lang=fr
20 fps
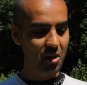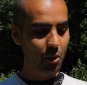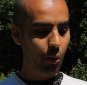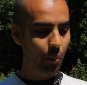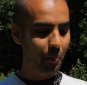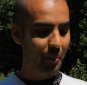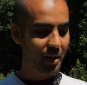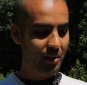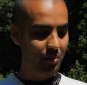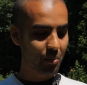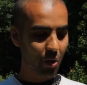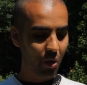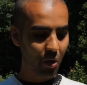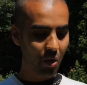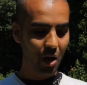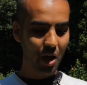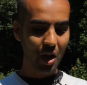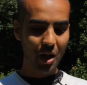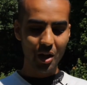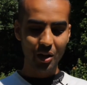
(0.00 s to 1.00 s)
complètement
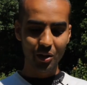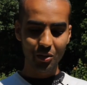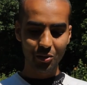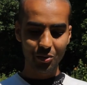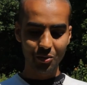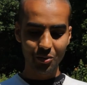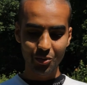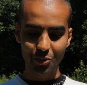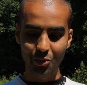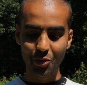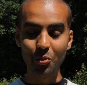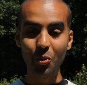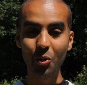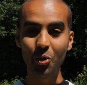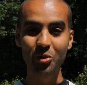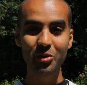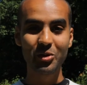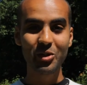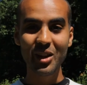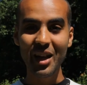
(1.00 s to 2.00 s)
du
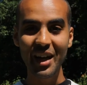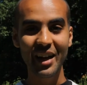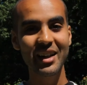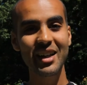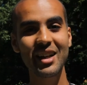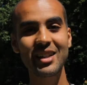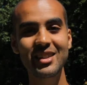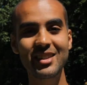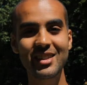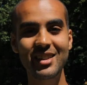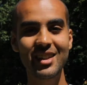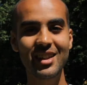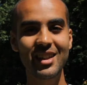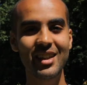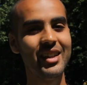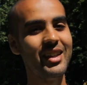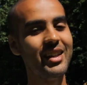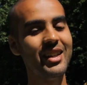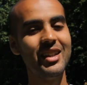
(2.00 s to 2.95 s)
monde, de la réalité.